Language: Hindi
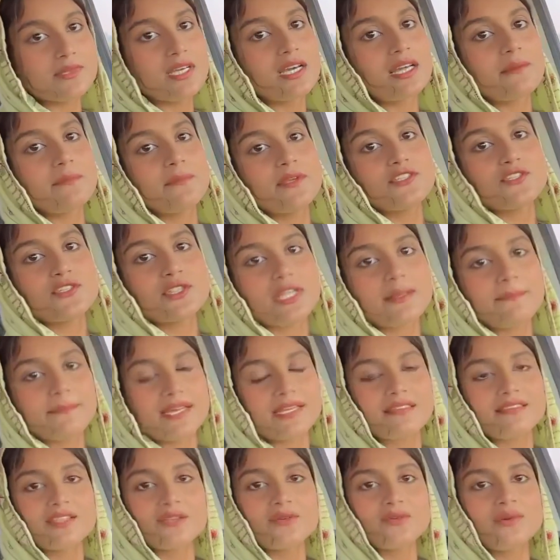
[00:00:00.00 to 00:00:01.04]
घर में जो है ना
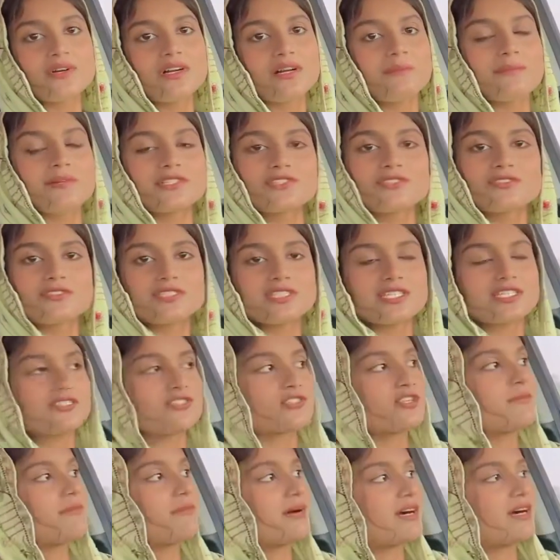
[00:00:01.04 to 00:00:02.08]
बेहतर होगा बच्चे
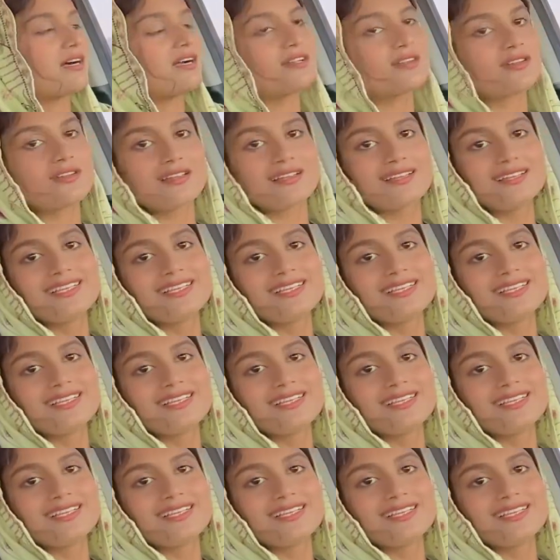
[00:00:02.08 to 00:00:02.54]
जो है बाहर